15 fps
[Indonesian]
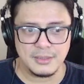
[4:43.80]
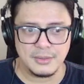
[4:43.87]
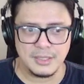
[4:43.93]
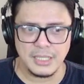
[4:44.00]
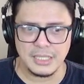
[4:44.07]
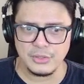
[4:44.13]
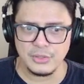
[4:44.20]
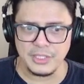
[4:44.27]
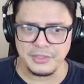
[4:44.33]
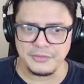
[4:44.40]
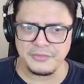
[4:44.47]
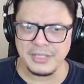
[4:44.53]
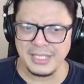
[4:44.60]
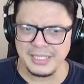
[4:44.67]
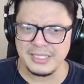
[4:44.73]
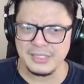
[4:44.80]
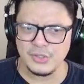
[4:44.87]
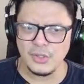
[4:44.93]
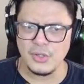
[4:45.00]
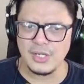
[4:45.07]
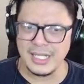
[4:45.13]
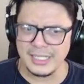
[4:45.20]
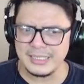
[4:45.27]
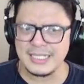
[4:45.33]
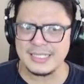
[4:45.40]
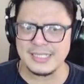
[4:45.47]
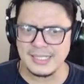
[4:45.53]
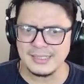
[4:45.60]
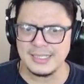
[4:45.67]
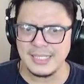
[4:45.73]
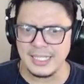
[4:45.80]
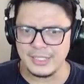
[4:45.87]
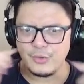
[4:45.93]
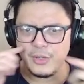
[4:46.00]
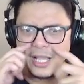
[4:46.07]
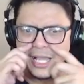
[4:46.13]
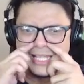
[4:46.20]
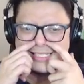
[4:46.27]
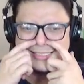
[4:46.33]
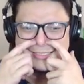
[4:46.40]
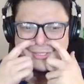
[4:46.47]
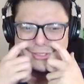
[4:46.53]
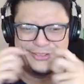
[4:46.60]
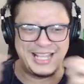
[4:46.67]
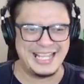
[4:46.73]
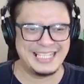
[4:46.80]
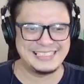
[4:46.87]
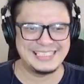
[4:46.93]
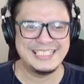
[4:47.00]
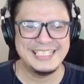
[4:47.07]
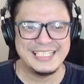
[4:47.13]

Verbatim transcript: nggak tau nih kayaknya nyolong lagi dari Sangjin kali gue nggak ngerti juga guys